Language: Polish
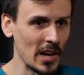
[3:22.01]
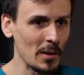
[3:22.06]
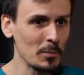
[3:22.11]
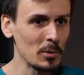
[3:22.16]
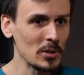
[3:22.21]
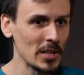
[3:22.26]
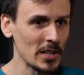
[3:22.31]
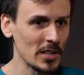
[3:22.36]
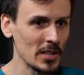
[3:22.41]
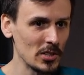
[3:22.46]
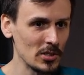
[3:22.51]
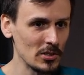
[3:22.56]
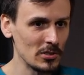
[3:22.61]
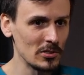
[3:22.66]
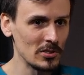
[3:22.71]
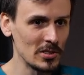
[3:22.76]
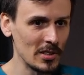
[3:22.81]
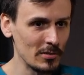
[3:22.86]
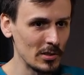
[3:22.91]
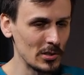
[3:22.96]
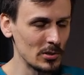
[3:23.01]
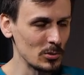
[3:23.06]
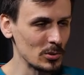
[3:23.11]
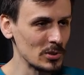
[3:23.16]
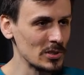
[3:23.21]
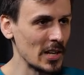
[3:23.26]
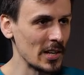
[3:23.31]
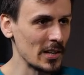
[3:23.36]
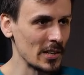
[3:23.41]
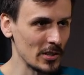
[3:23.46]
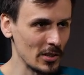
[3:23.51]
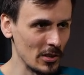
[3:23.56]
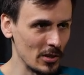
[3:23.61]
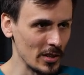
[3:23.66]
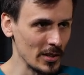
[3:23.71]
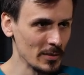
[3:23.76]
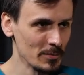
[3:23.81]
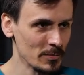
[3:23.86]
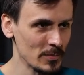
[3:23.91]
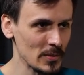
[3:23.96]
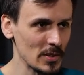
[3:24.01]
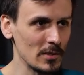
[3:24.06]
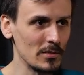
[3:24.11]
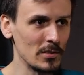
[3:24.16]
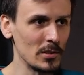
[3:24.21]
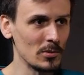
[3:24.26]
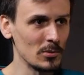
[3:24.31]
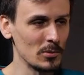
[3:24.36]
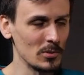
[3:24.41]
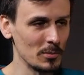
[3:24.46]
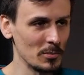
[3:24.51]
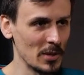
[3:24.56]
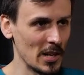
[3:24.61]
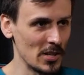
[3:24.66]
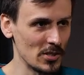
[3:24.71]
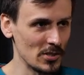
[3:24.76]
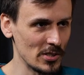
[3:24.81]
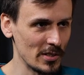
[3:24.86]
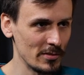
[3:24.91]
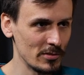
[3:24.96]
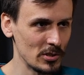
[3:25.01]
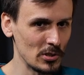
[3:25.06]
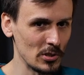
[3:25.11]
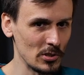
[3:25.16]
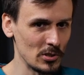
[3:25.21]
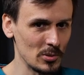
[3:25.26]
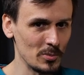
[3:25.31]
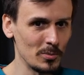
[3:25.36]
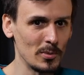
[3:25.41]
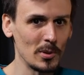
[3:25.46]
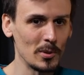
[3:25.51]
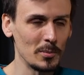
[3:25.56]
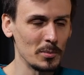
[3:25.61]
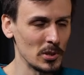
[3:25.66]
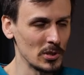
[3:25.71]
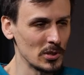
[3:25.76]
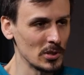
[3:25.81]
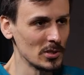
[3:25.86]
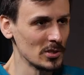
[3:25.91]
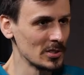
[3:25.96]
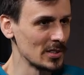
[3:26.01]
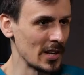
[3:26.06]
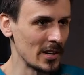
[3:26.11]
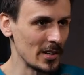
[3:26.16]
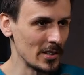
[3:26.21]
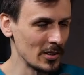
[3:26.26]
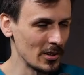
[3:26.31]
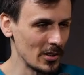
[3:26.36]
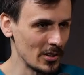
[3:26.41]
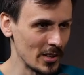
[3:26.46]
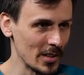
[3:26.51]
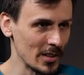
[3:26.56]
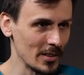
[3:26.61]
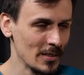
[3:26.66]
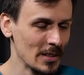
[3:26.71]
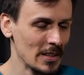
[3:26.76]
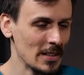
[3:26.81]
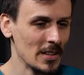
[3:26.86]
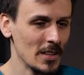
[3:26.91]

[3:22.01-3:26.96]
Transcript: Albo takie, że to drzewo jest już stare i chore i w związku z tym należy je wyciąć, bo bo przecież stare i chore